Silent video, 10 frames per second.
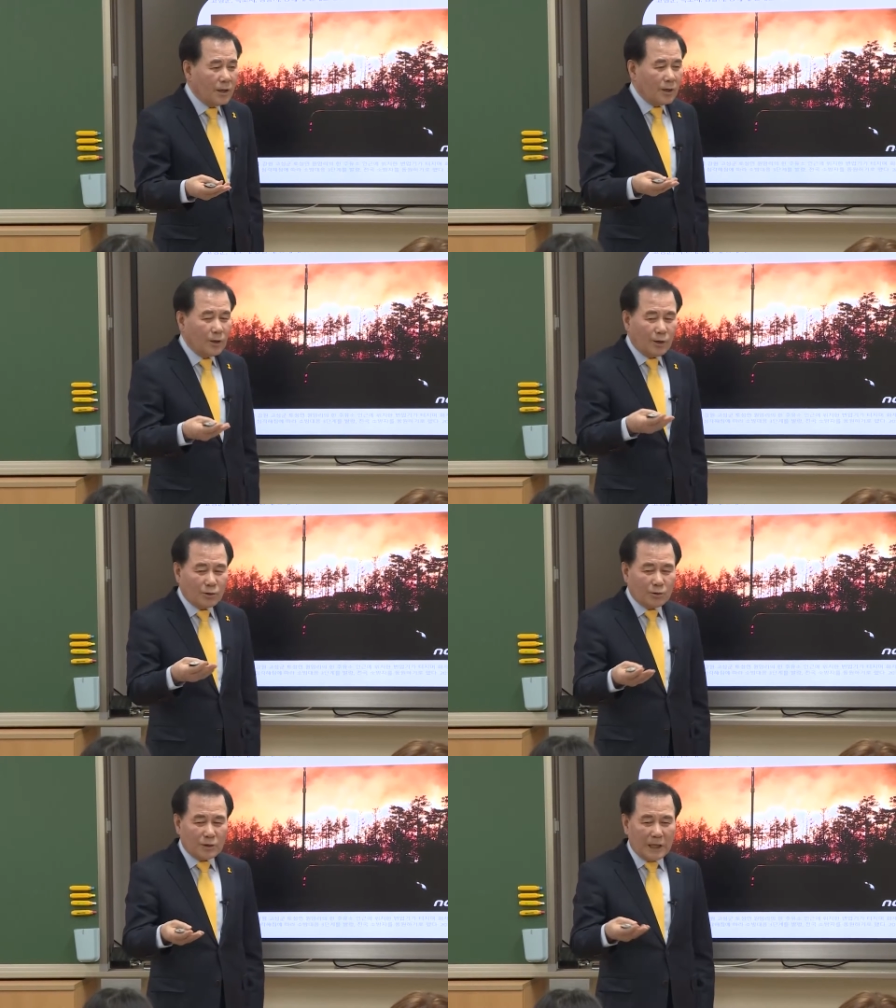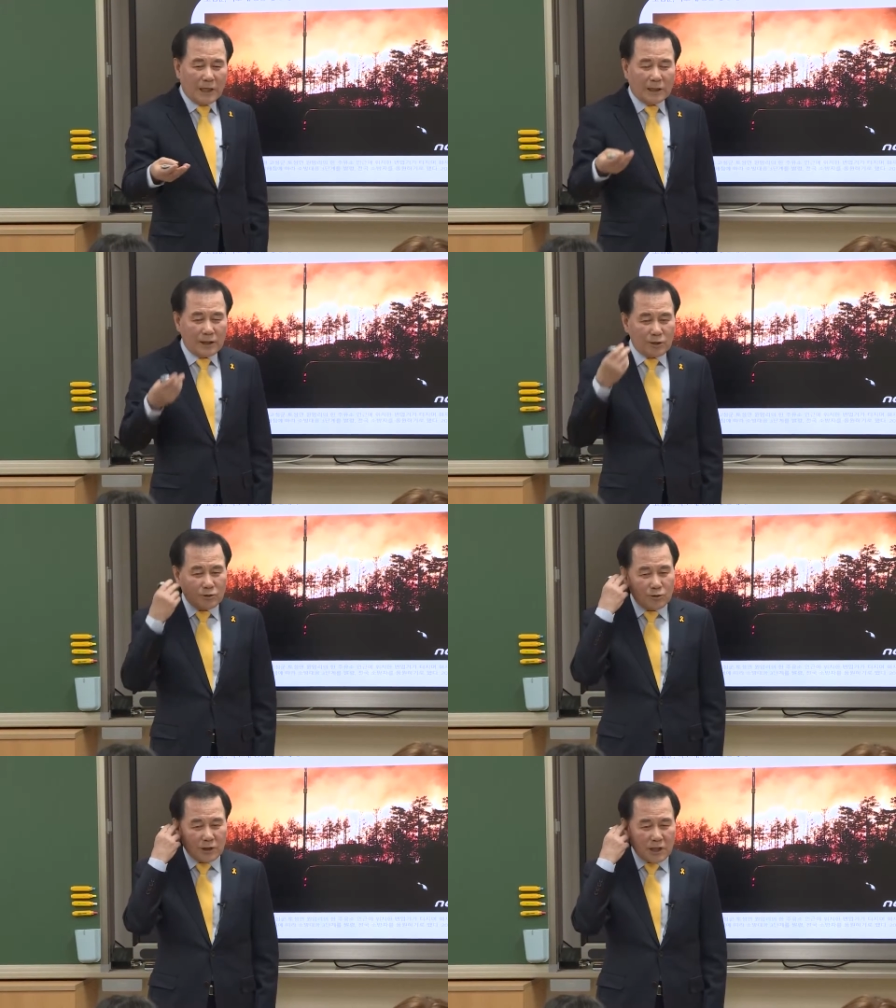그런 것도 재난일
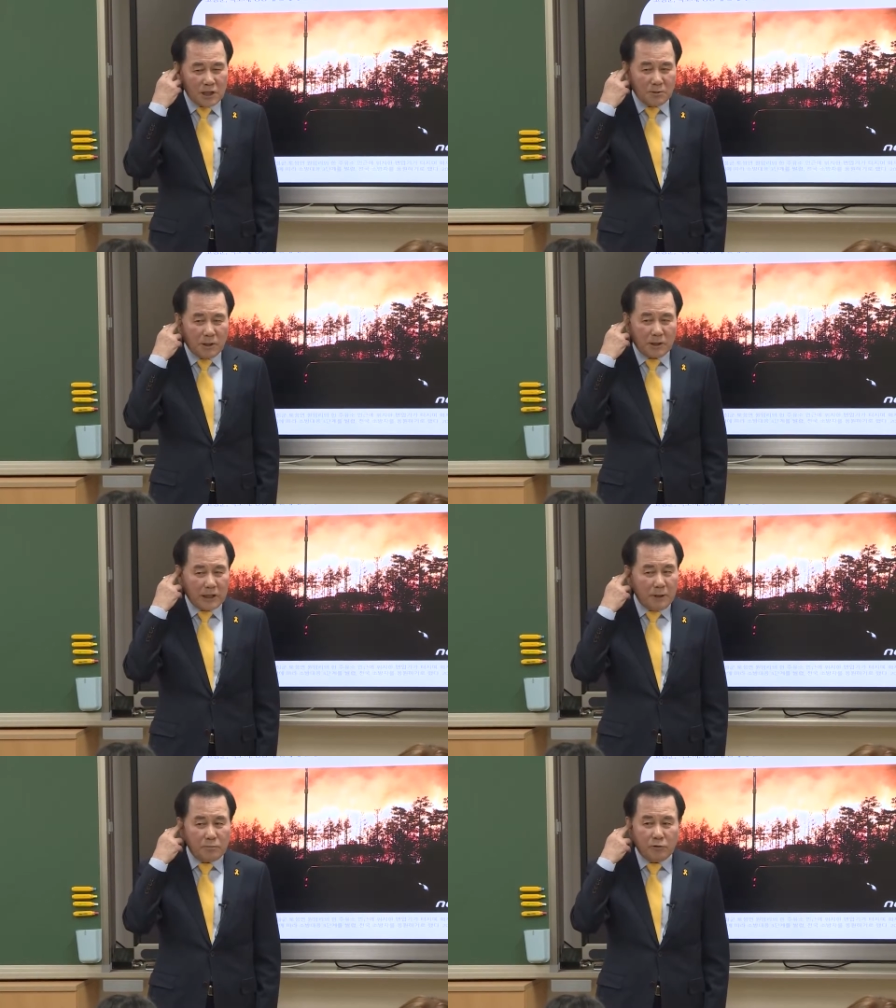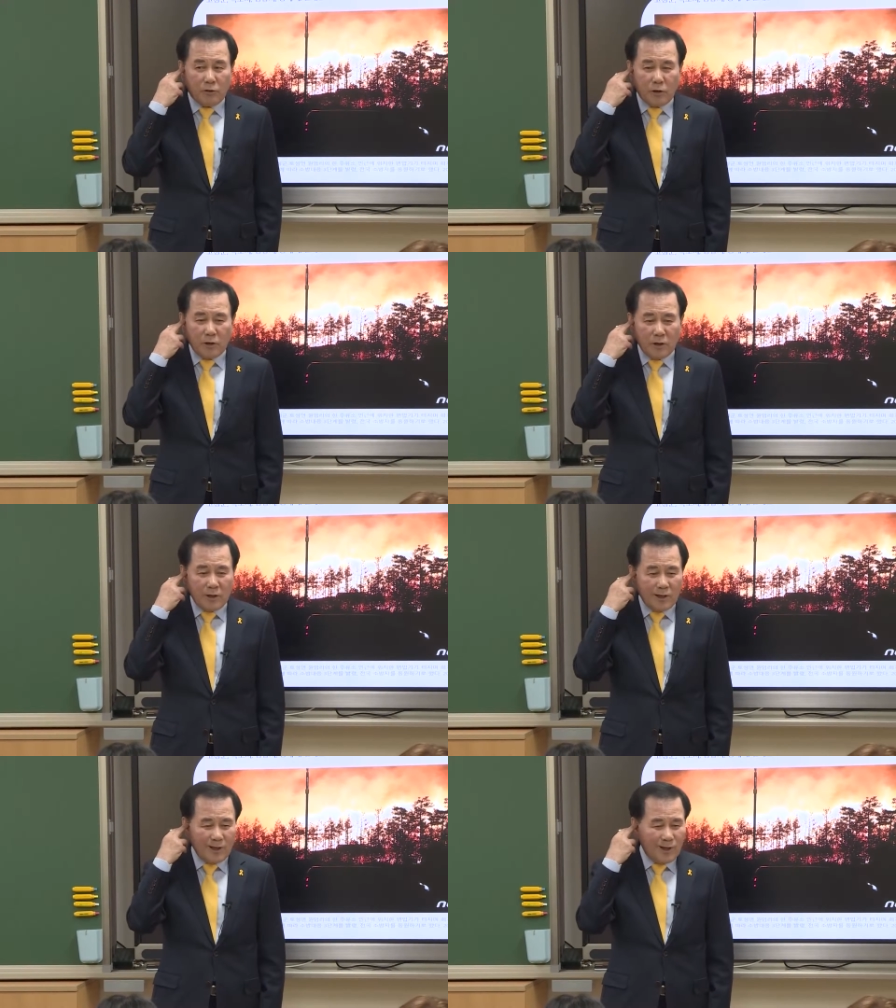수도 있겠지만 태풍,
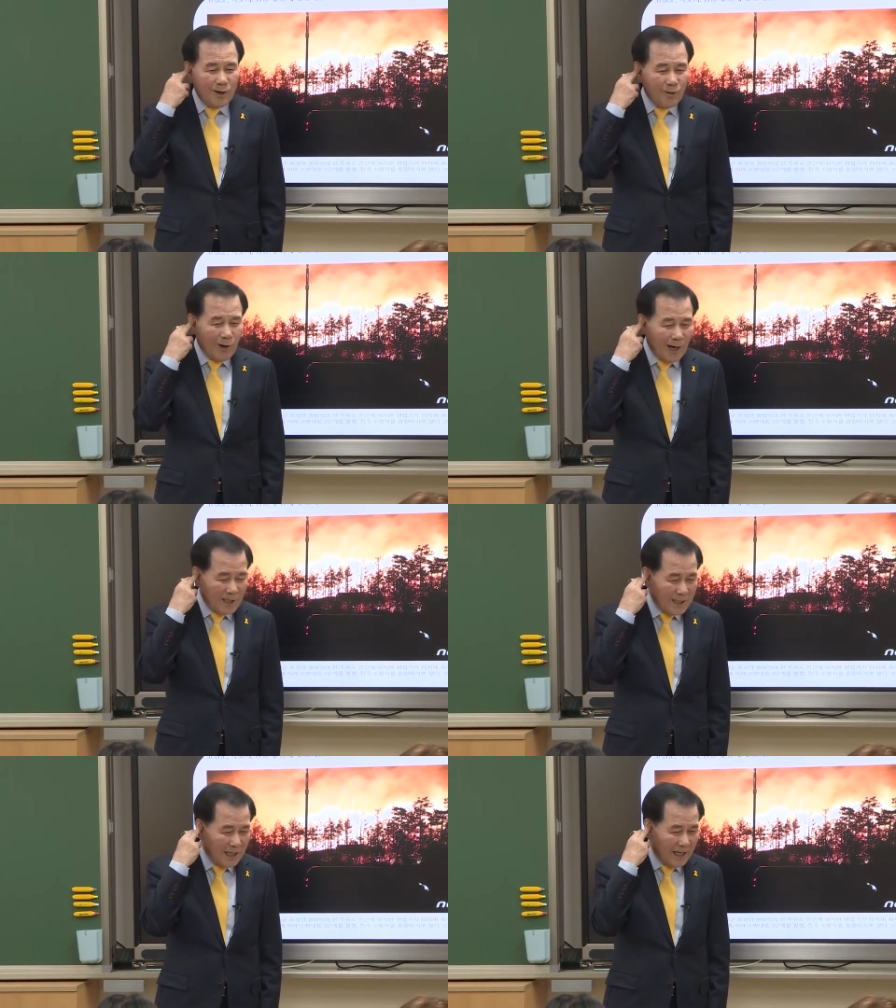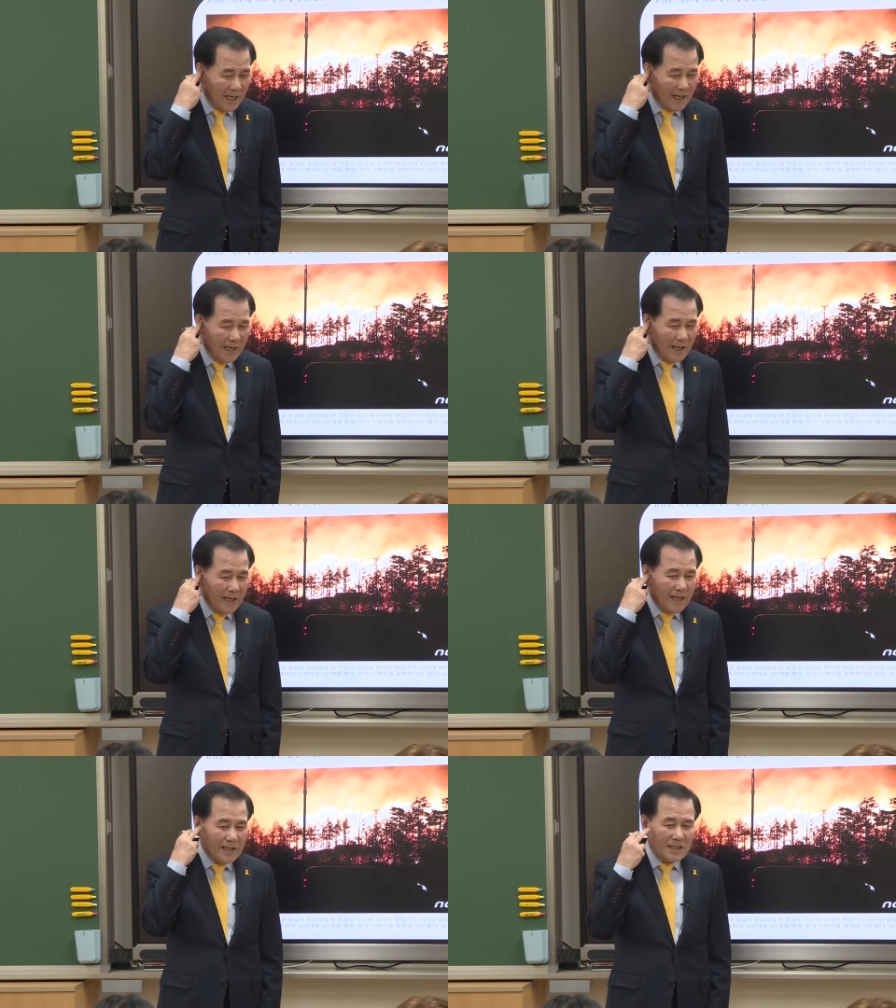화재,
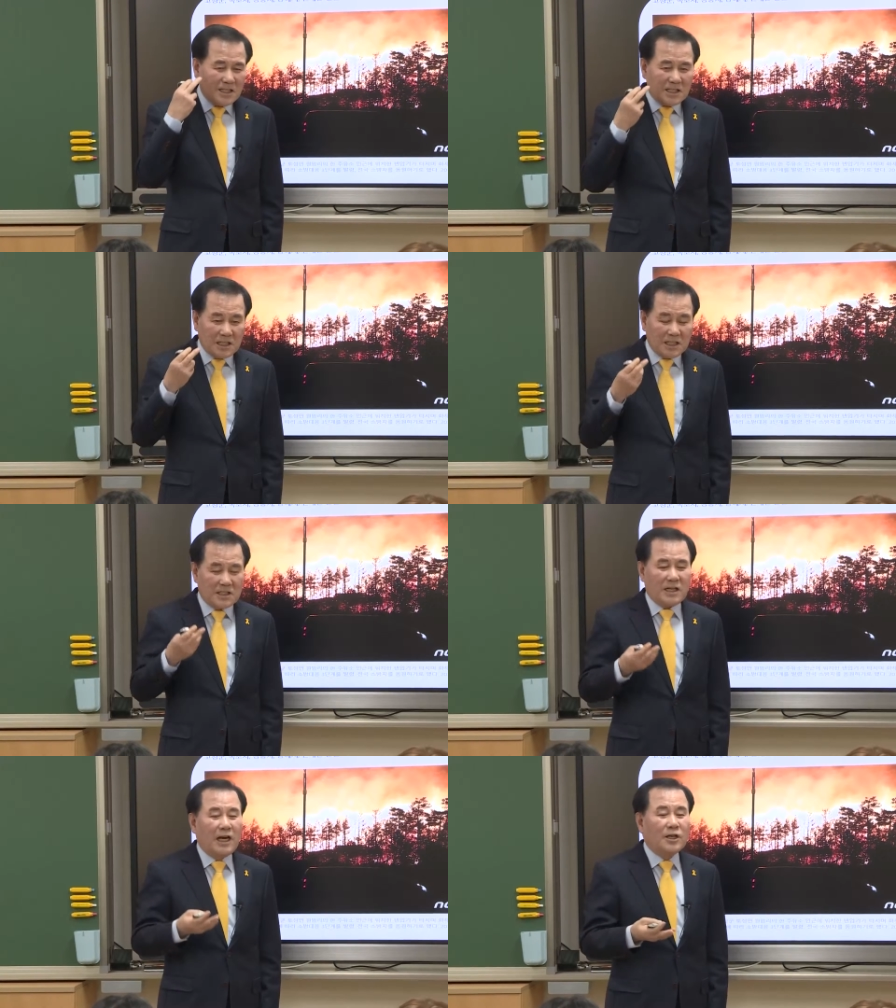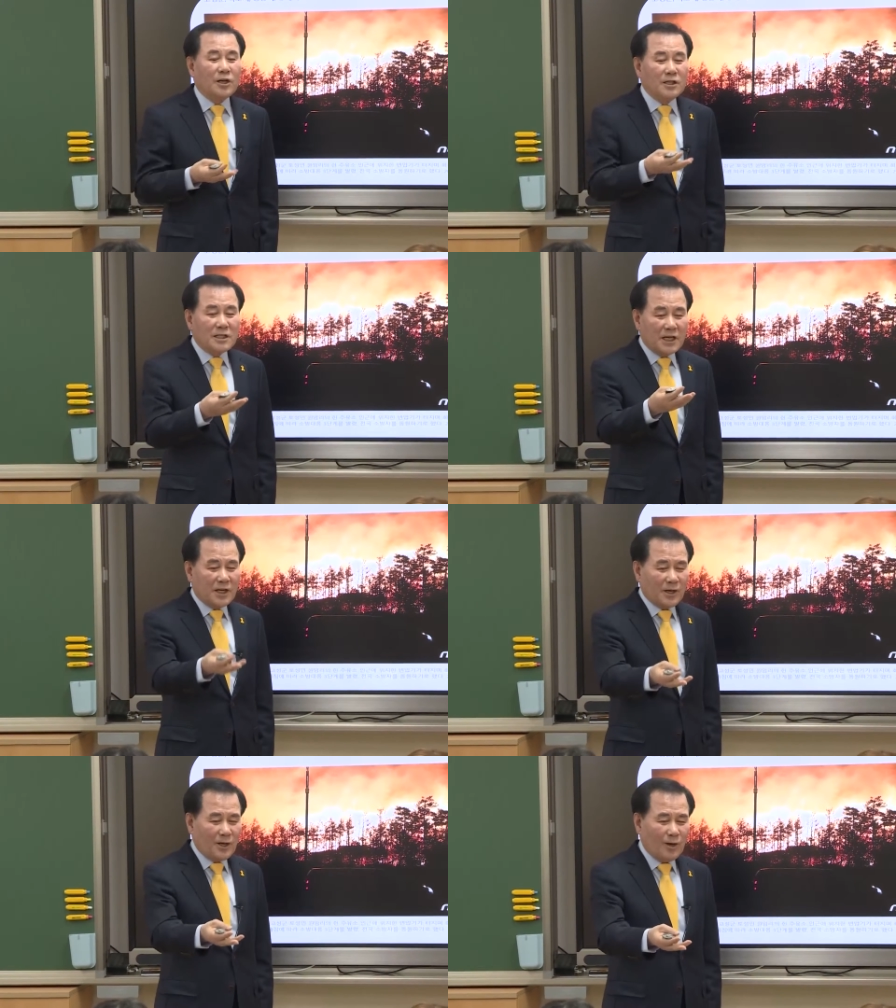지진, 자연재해.